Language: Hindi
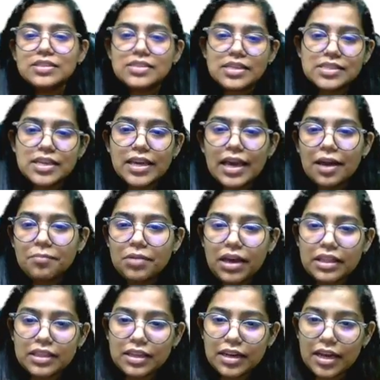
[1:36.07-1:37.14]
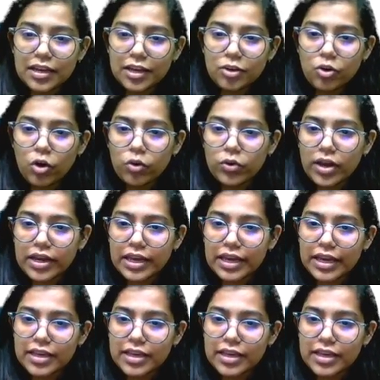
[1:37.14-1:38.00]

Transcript: जैसे कि हम कहते हैं ना कि कोरोना के